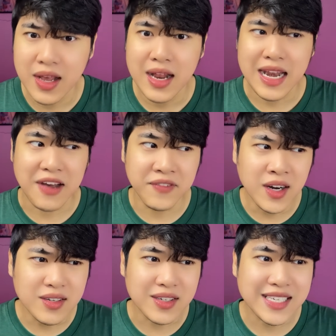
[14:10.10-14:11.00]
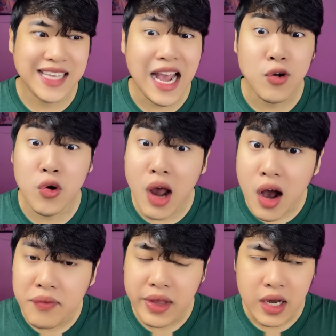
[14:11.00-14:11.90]
là vớt được cái xác cô
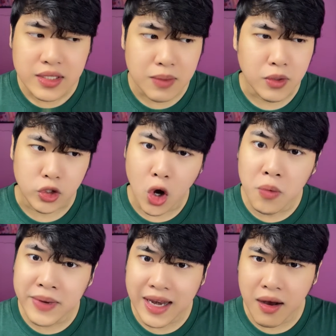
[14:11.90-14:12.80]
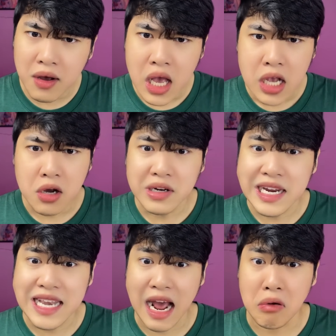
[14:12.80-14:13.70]
đó, xong rồi chôn như đó, có
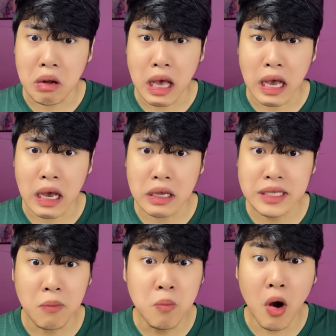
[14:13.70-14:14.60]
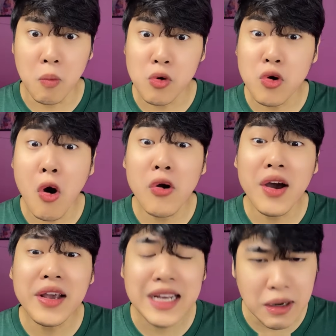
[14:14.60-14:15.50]
khi nào là vong hồn của cô đó
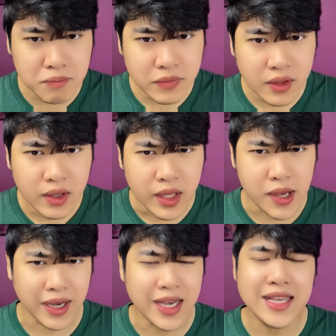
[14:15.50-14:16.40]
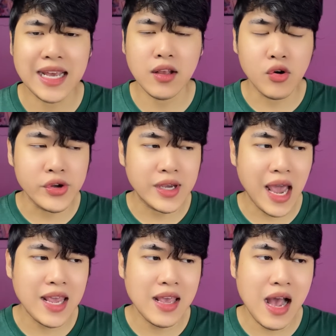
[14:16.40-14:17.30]
hay không? Thì nghĩ vậy thôi,
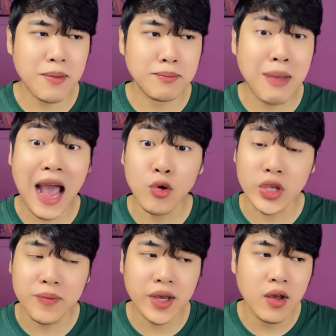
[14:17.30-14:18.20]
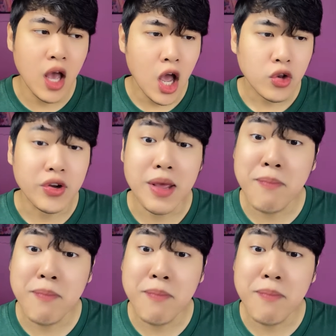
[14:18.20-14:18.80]
cái ba của chị mới kêu thôi